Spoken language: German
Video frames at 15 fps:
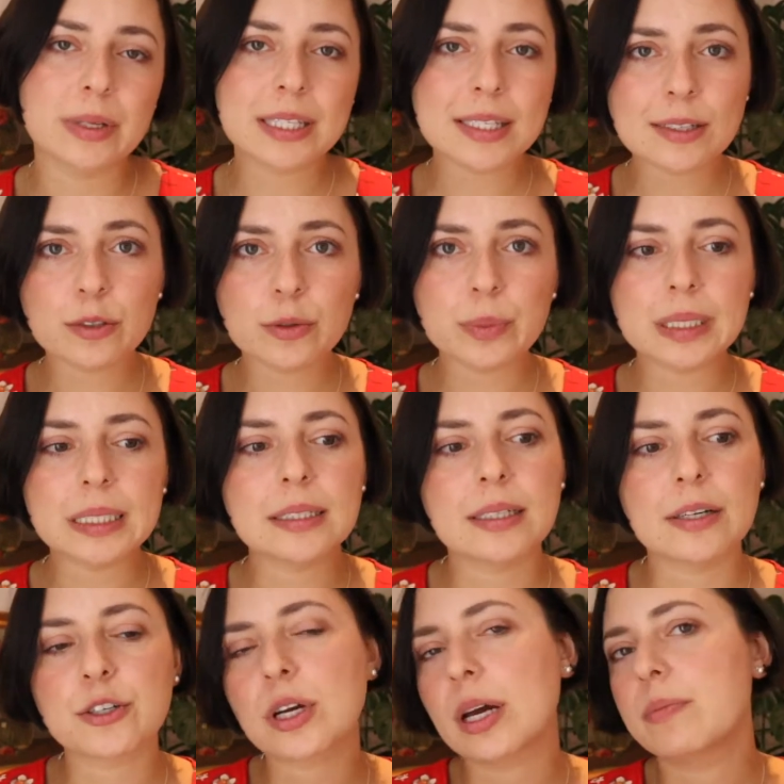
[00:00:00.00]
Beziehung bist,
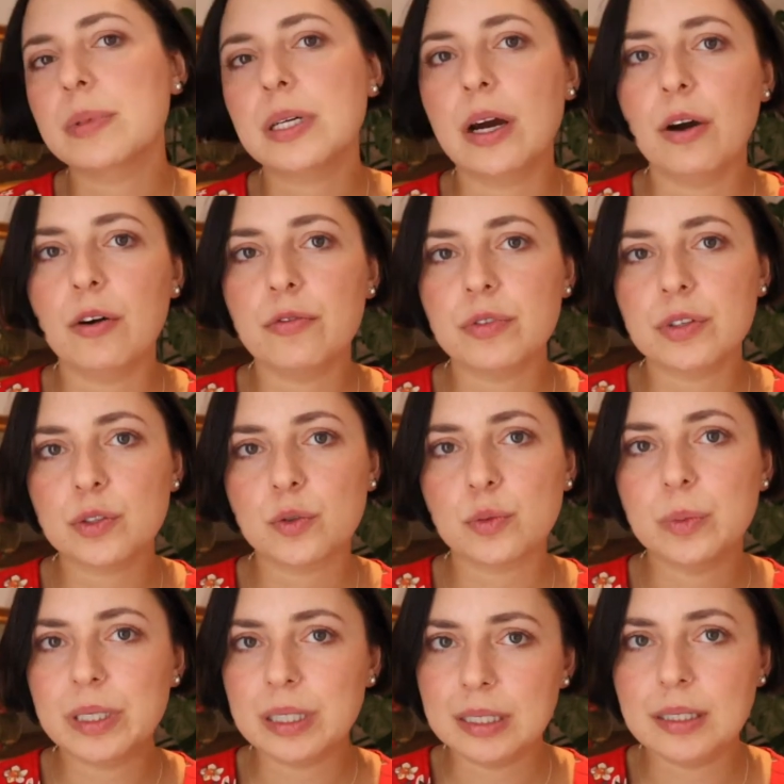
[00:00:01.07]
dann schreib dir auf, was du
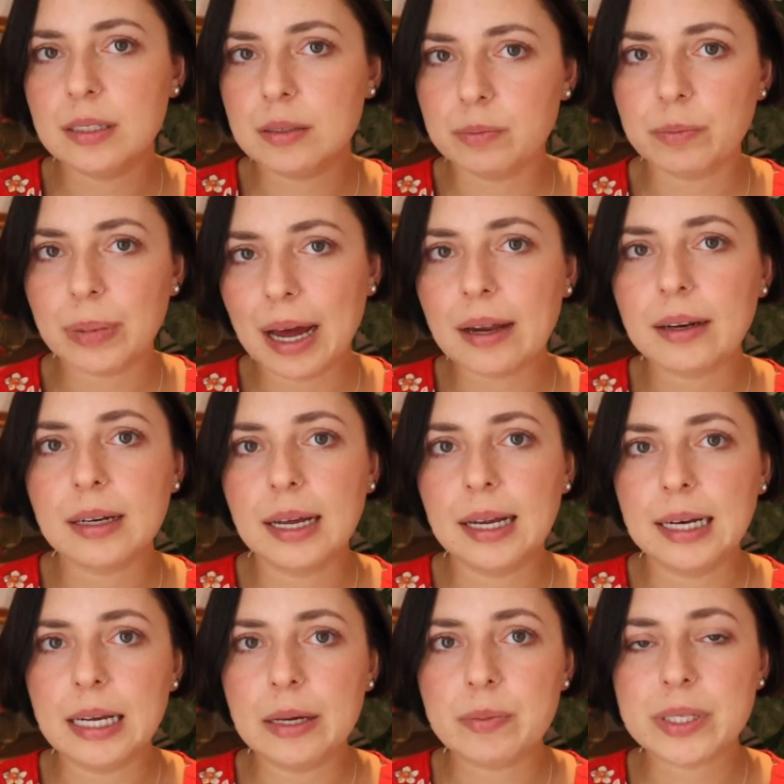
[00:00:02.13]
mit diesem Partner
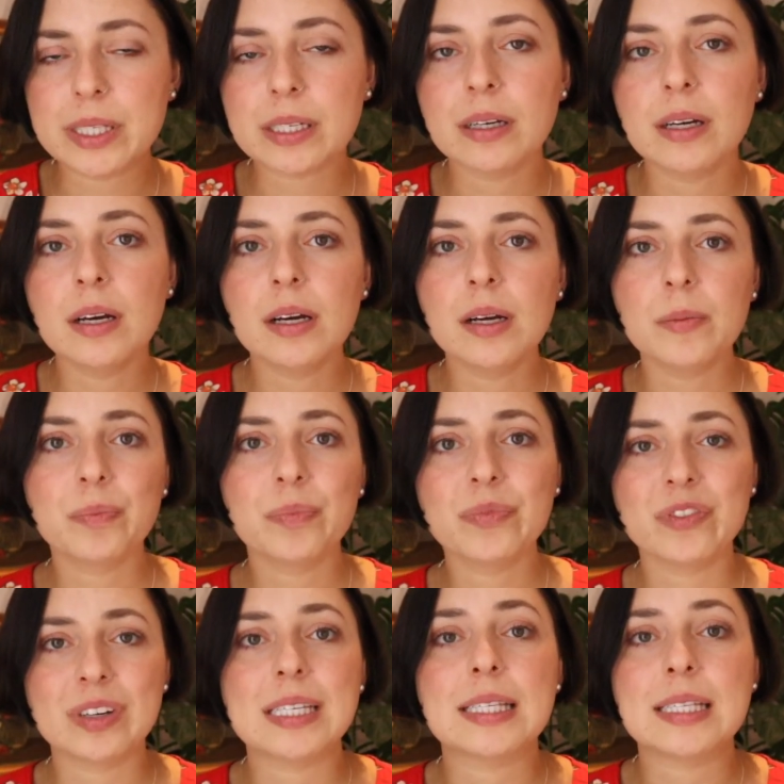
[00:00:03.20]
erlebst,
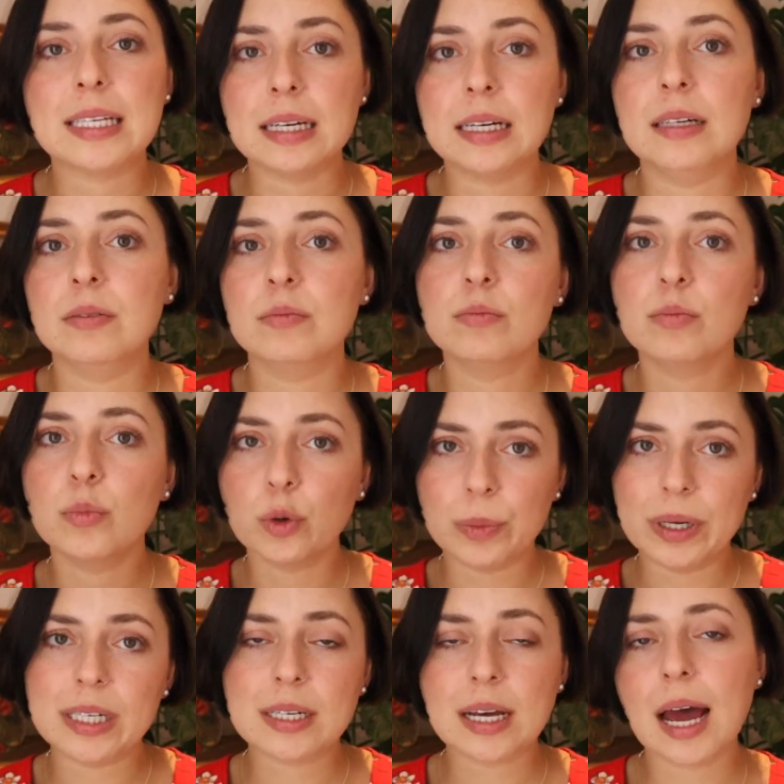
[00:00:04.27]
was dir
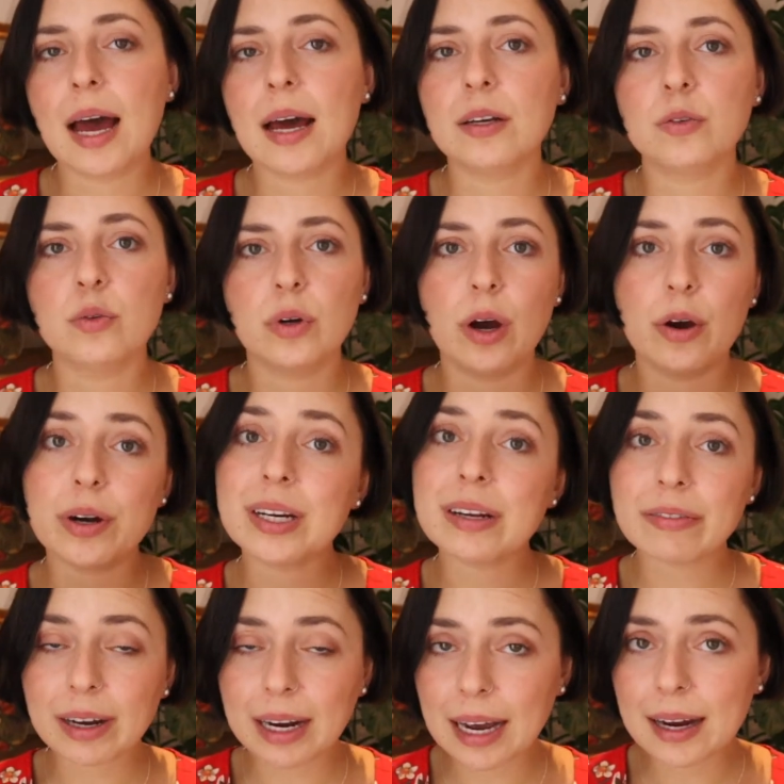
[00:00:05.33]
momentan oder auch in
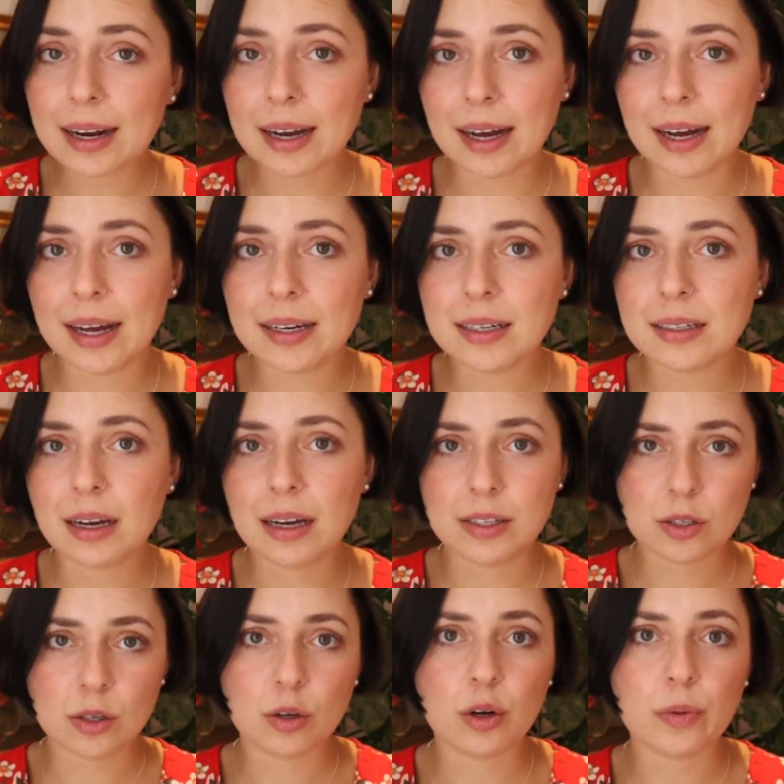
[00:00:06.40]
der Vergangenheit,
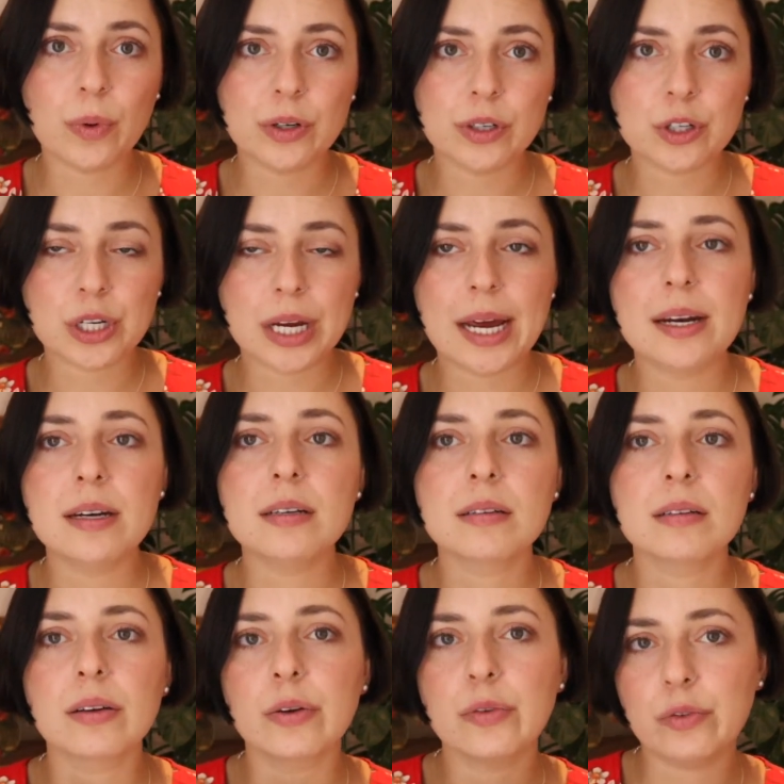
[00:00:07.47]
kannst du auch nochmal unterscheiden,
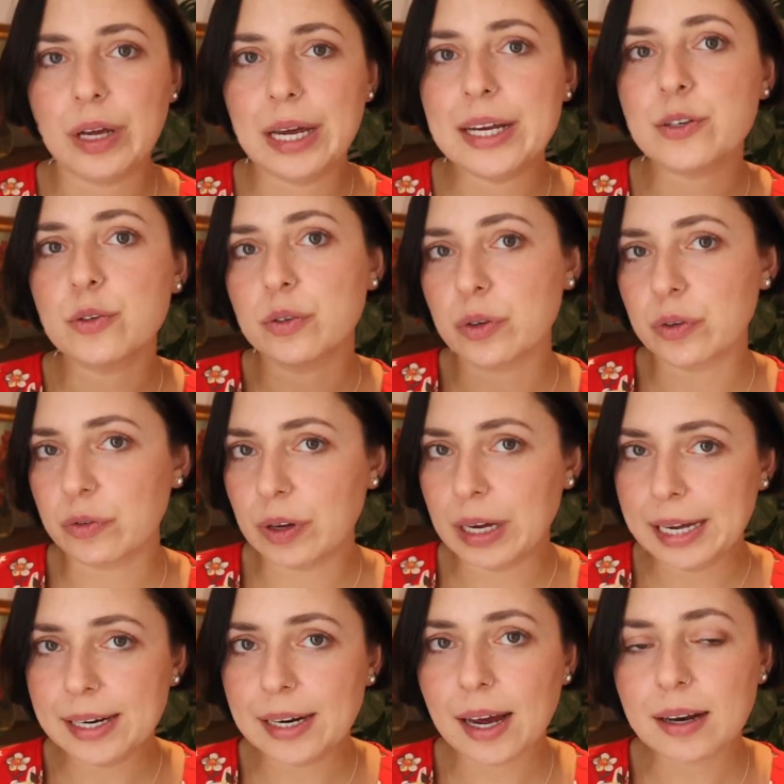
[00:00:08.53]
gefällt und
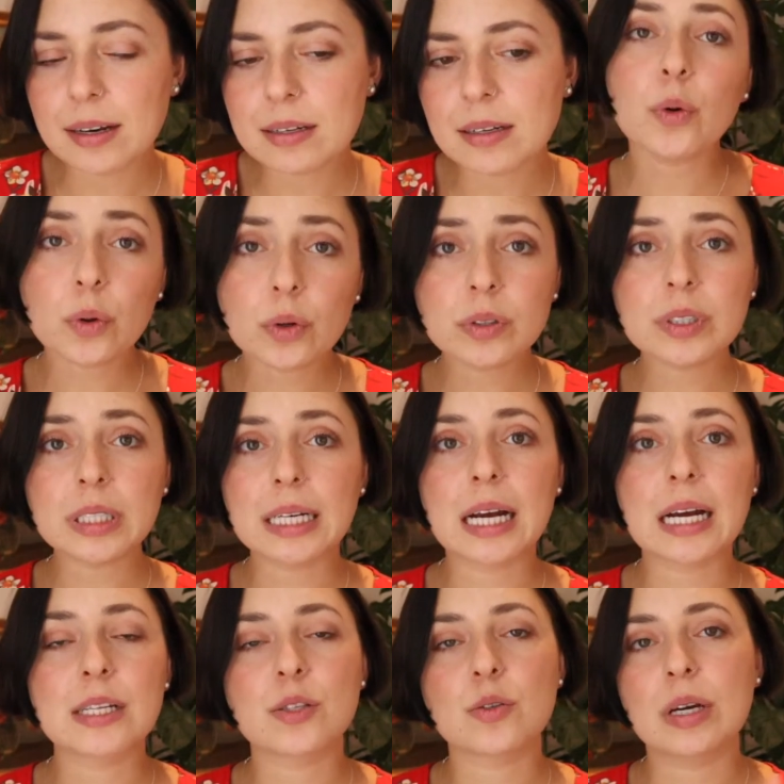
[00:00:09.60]
gefallen hat. Und dann
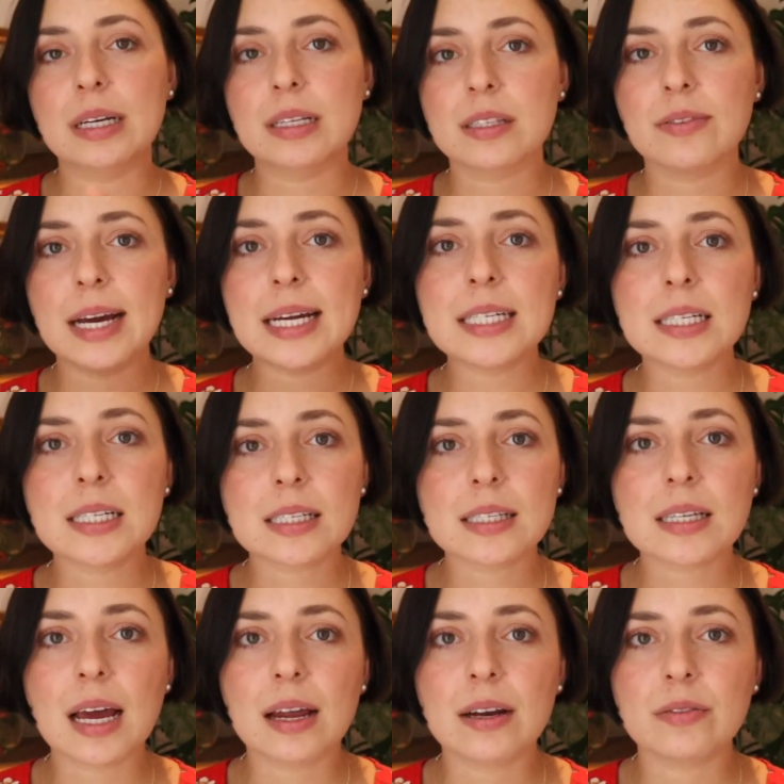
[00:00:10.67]
kannst du eine zweite
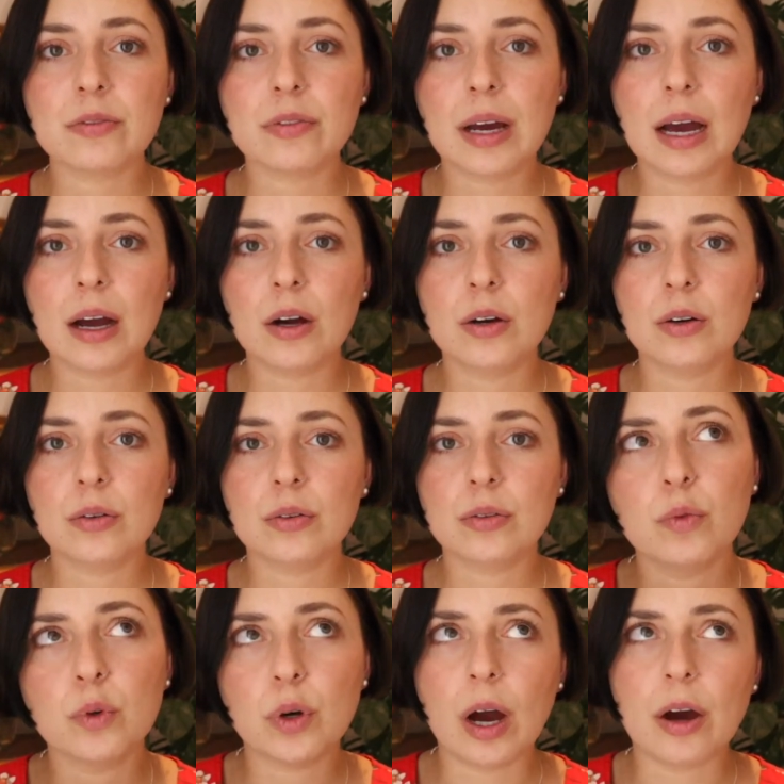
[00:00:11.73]
Liste anfangen
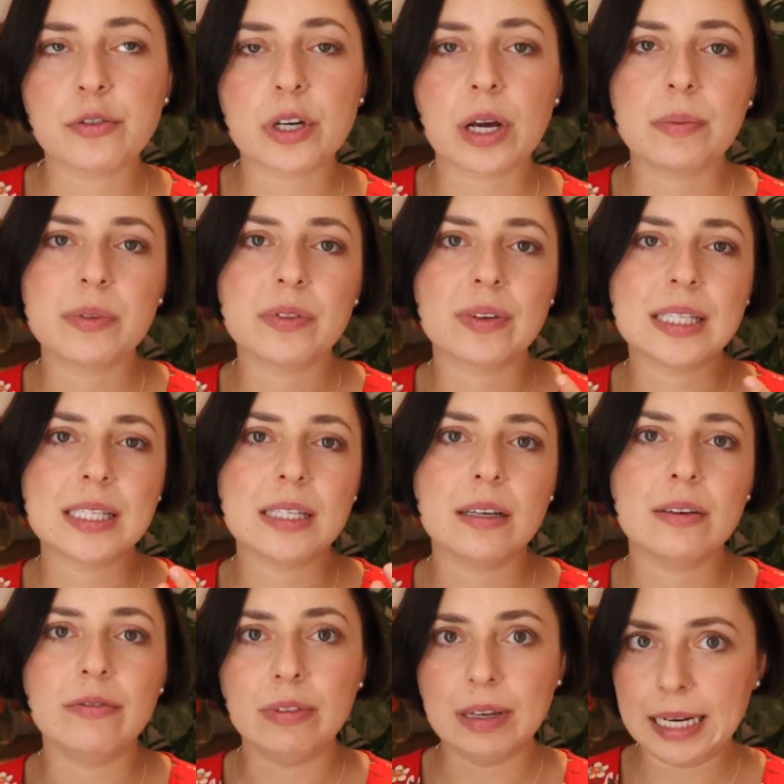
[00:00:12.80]
wo du aufschreibst, was
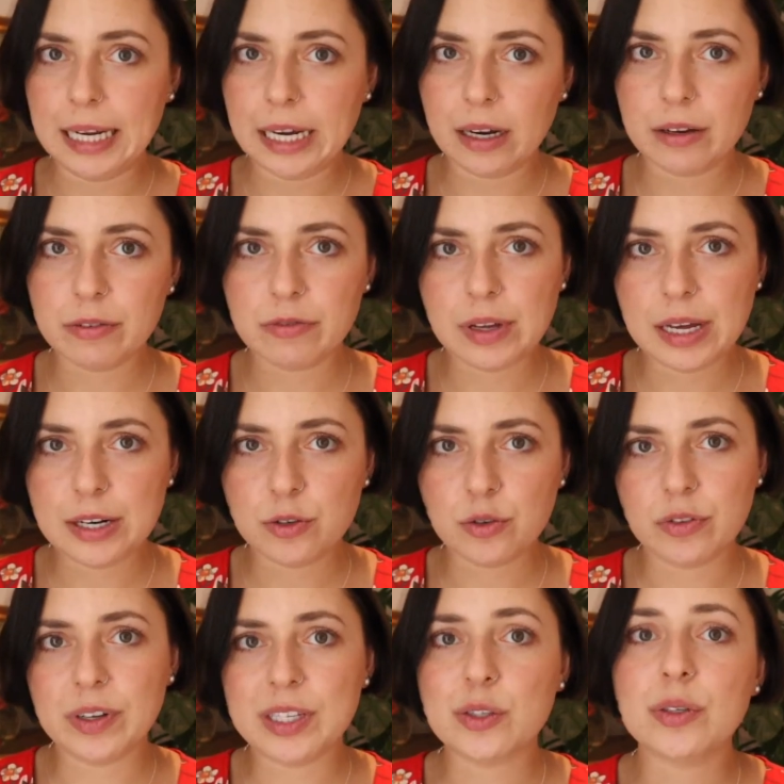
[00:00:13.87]
dir weniger gefällt
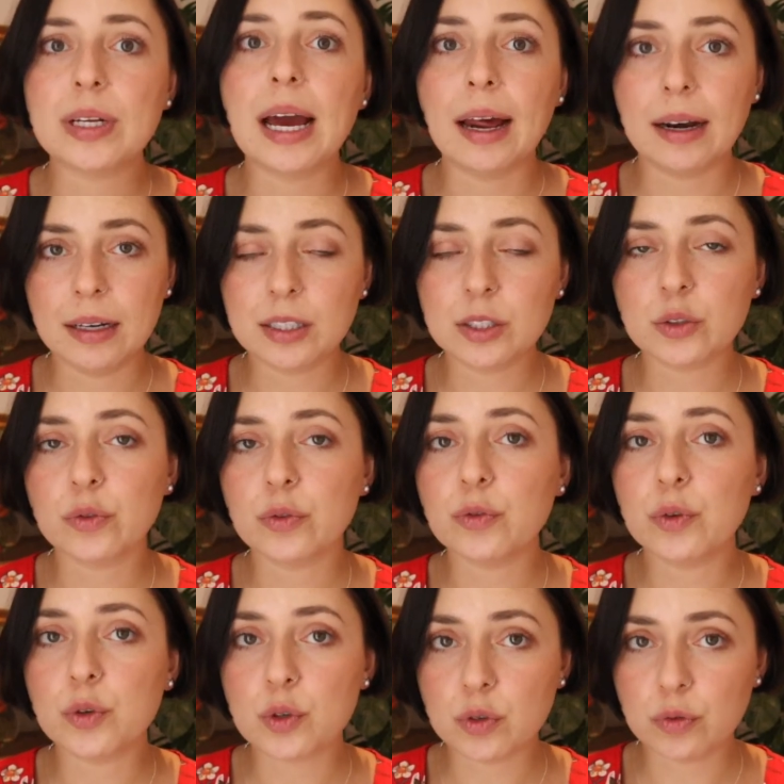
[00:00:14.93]
oder was du dir anders
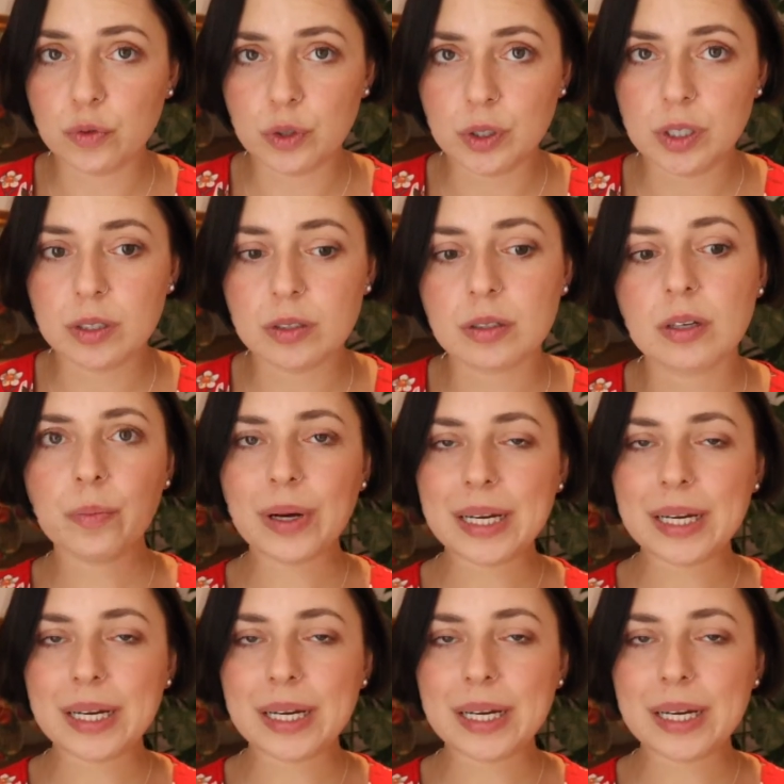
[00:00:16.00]
wünschen würdest.